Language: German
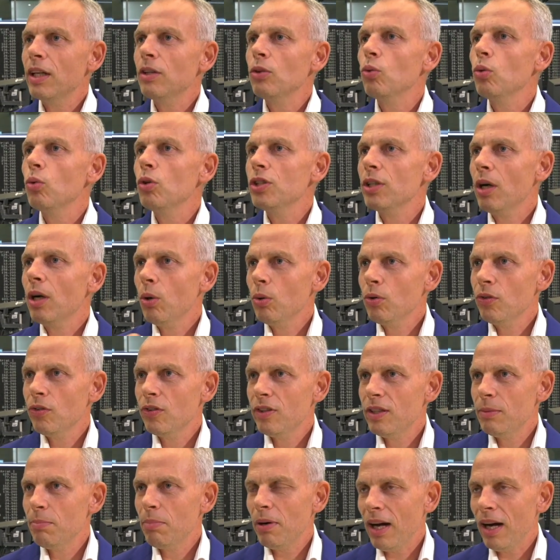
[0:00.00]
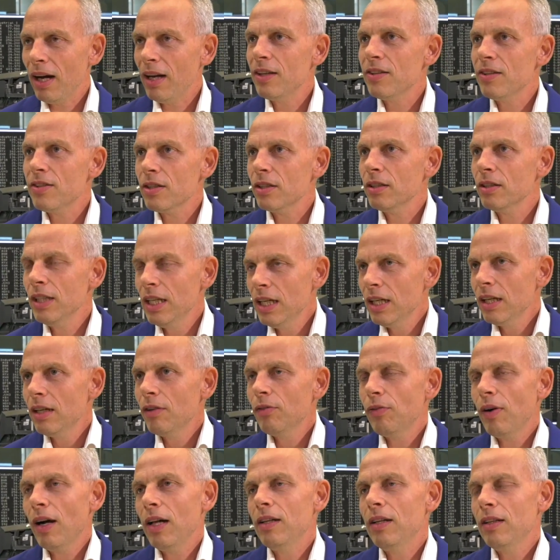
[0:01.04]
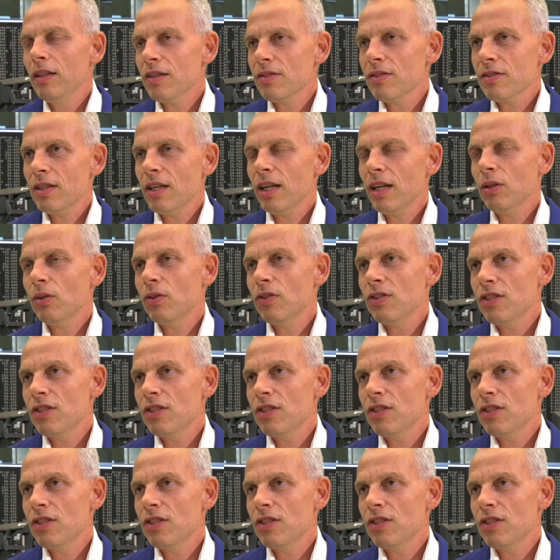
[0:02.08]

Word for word: der durchaus die Preise fallen lassen kann